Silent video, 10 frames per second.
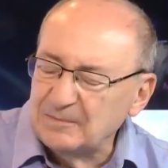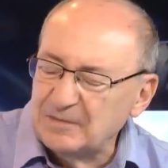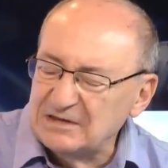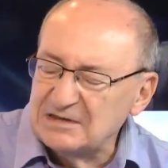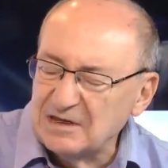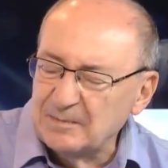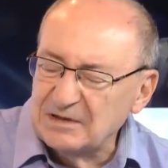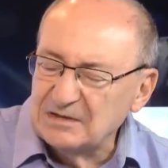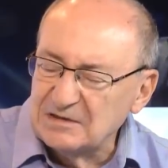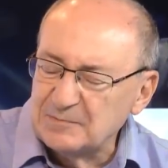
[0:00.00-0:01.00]
политические
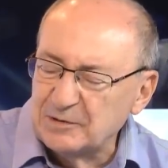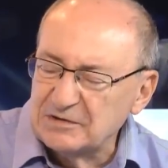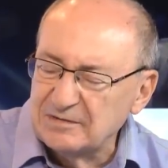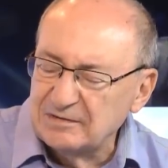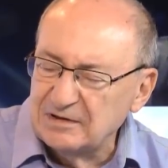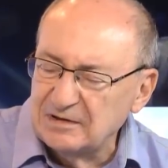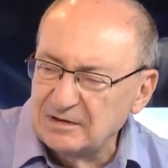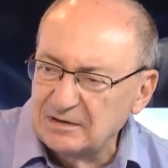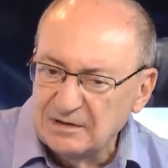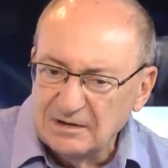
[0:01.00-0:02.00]
оппоненты
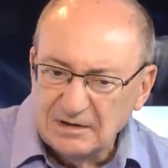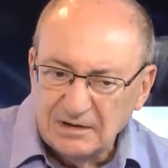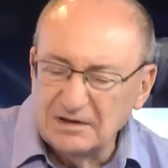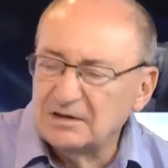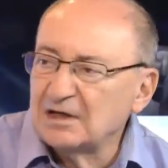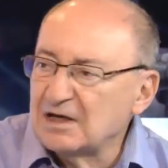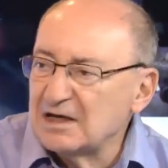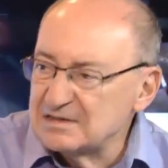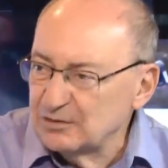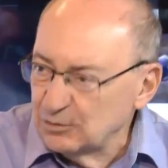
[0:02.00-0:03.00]
использовали
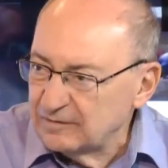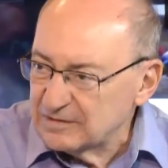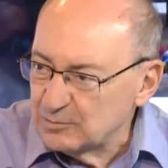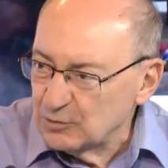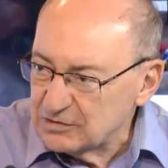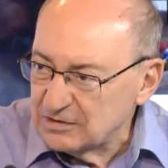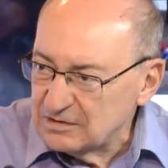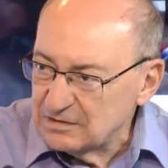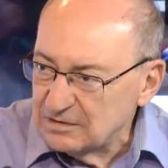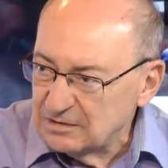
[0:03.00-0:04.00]
недоказанную
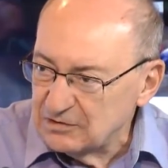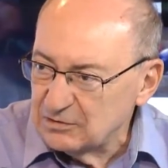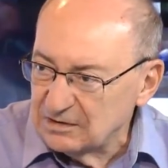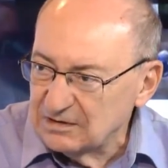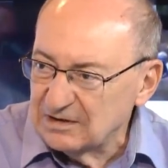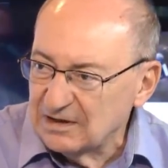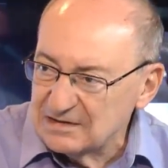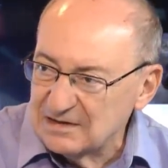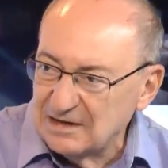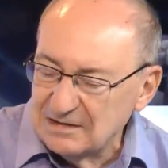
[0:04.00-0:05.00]
возможность, еще надо
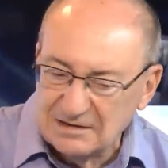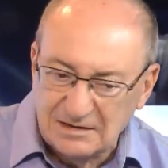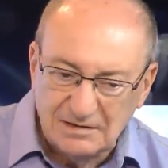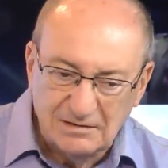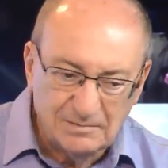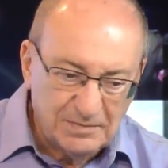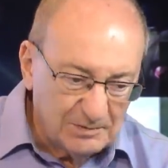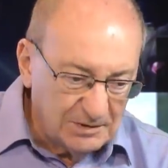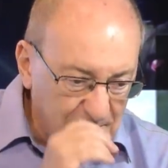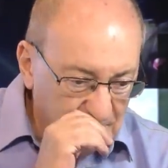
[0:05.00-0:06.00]
доказать, и, э,
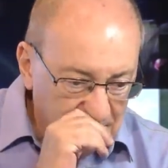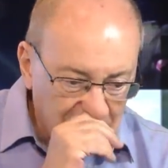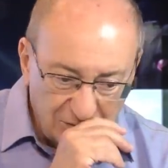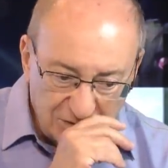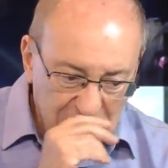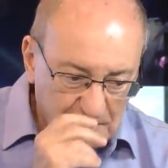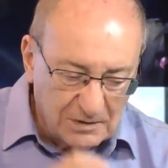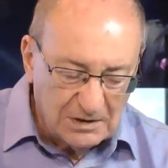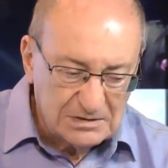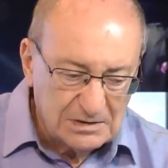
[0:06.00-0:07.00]
по-моему, он не очень
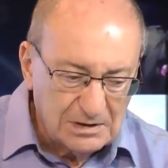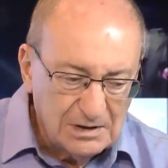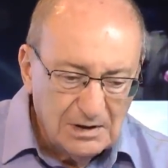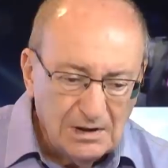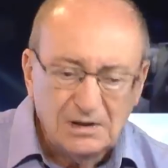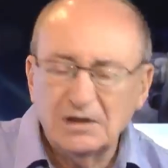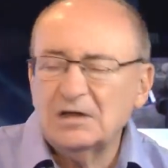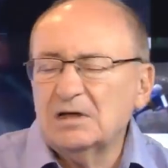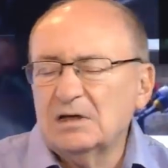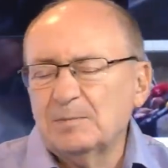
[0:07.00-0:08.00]
испугался,
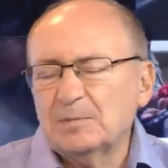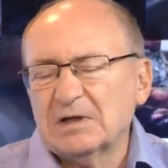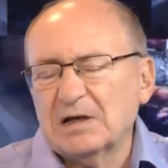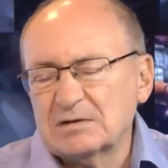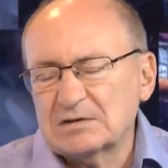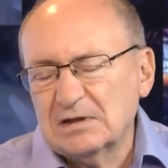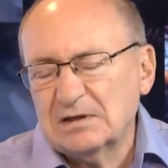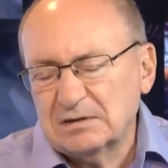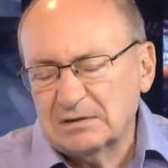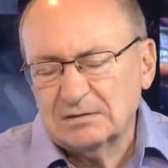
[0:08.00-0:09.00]
и пытаются
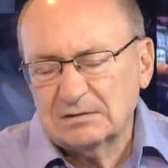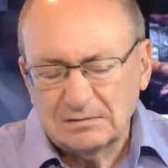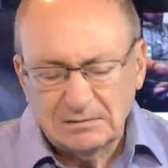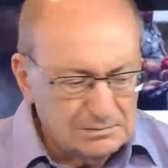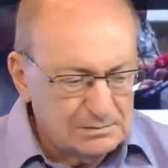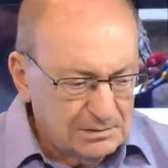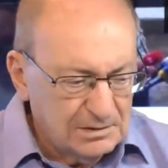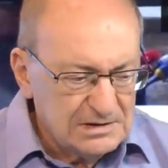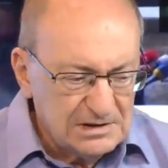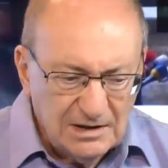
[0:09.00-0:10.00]

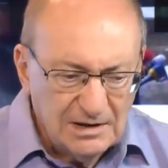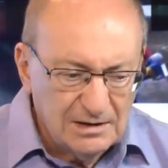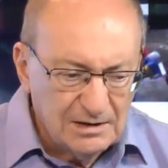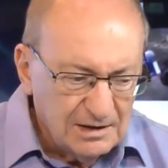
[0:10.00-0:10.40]
разогнать.